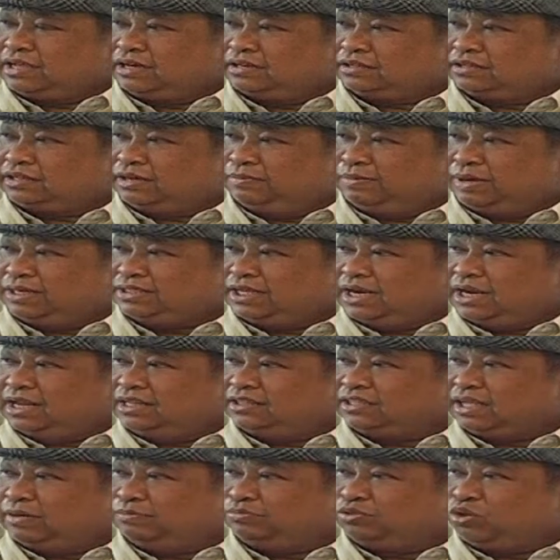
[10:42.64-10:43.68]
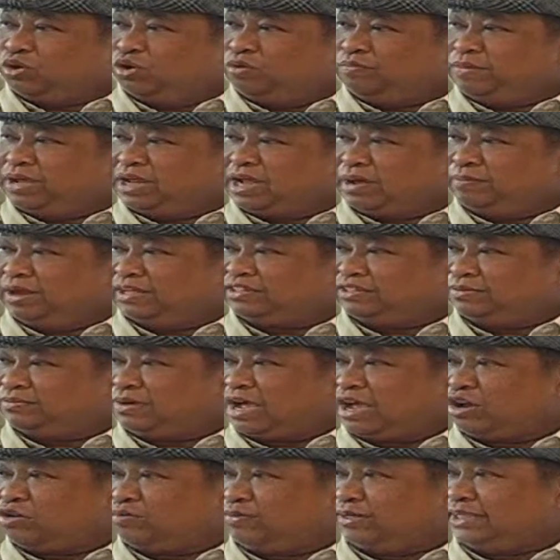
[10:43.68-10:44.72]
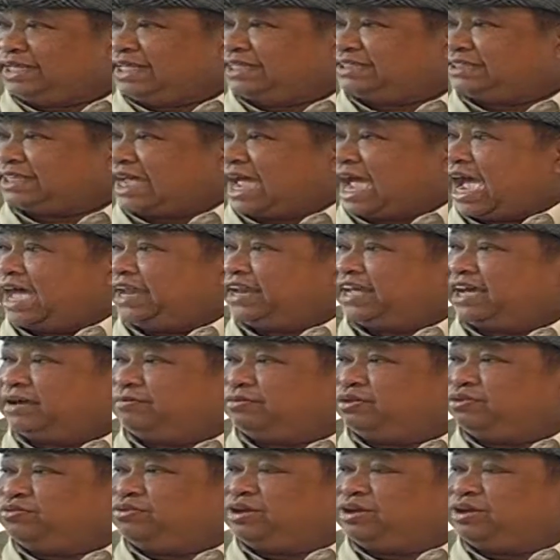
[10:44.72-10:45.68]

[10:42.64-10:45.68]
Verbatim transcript: จะกำลังเจริญเติบโตเป็นกำลังสำคัญของประเทศถูกต้องชาติ